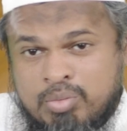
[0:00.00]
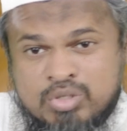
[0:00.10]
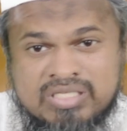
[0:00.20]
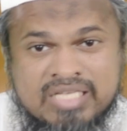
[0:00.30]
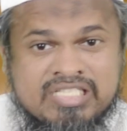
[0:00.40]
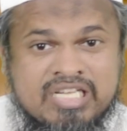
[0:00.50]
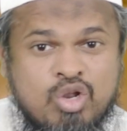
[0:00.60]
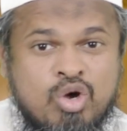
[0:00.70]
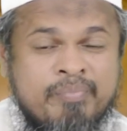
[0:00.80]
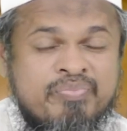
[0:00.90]
অবস্থা ছিল
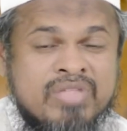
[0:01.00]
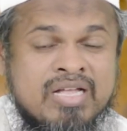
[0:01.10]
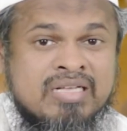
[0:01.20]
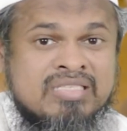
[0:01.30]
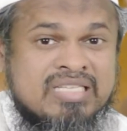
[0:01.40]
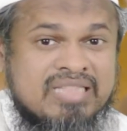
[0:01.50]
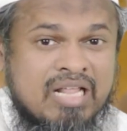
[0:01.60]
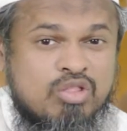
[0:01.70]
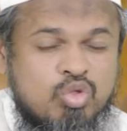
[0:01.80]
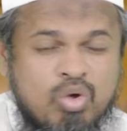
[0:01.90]
যে
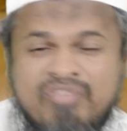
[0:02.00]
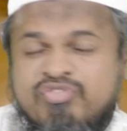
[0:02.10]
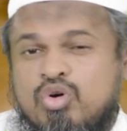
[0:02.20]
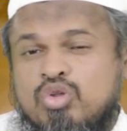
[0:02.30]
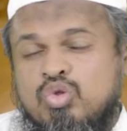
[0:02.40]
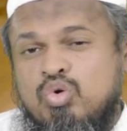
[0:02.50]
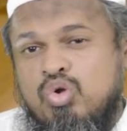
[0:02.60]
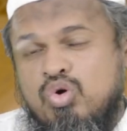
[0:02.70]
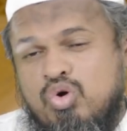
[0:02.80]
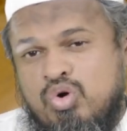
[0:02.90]
তারা তোয়াফ করত
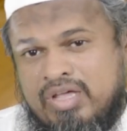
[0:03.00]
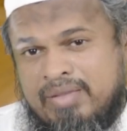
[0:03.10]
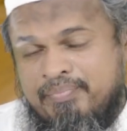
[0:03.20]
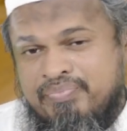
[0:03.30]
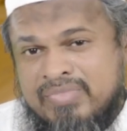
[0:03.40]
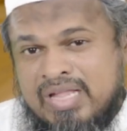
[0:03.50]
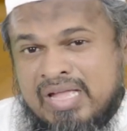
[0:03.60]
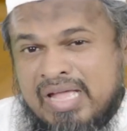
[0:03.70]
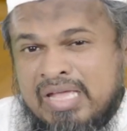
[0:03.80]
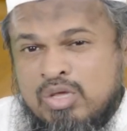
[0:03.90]
উলঙ্গ হয়ে
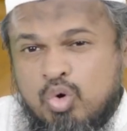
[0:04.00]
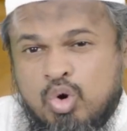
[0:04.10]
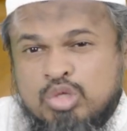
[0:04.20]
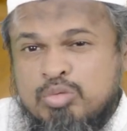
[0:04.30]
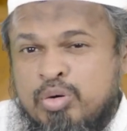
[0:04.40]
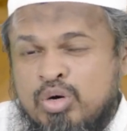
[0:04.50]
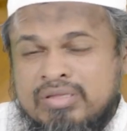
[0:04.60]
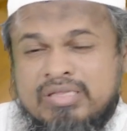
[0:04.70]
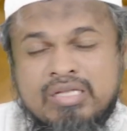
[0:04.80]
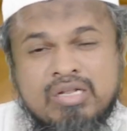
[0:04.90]
এই অদ্ভুত
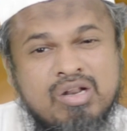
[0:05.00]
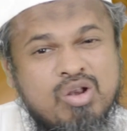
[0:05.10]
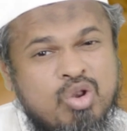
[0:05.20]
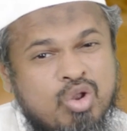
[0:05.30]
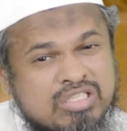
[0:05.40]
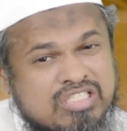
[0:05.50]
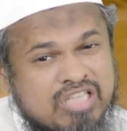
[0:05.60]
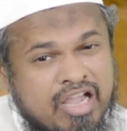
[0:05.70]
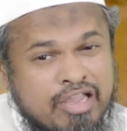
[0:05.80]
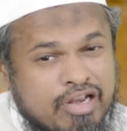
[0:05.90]

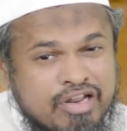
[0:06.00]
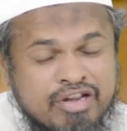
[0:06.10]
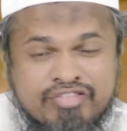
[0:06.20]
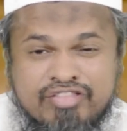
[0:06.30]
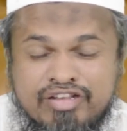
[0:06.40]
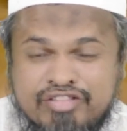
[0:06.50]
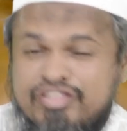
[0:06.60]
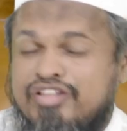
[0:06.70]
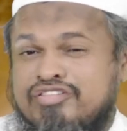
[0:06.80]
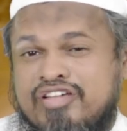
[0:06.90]
লজ্জাহীন
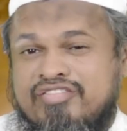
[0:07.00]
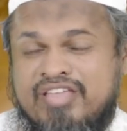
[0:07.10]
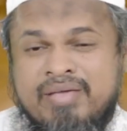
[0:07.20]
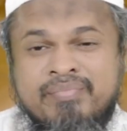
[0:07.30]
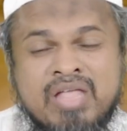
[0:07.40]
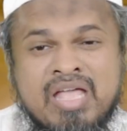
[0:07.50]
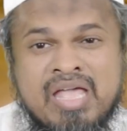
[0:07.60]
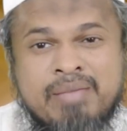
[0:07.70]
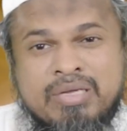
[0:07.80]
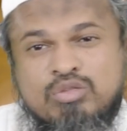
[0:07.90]
রীতিনীতির সাথে
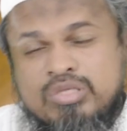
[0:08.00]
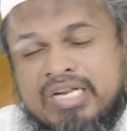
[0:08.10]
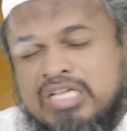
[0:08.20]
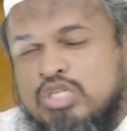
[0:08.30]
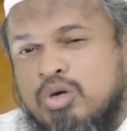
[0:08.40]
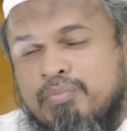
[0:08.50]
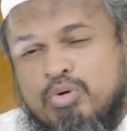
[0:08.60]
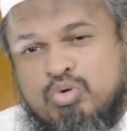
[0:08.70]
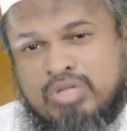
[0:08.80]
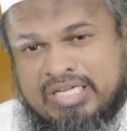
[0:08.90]
এবাদতের কি
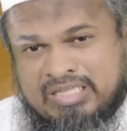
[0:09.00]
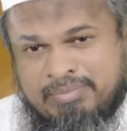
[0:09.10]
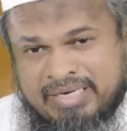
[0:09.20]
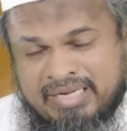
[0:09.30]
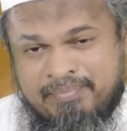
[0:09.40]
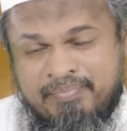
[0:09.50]
সম্পর্ক থাকতে পারে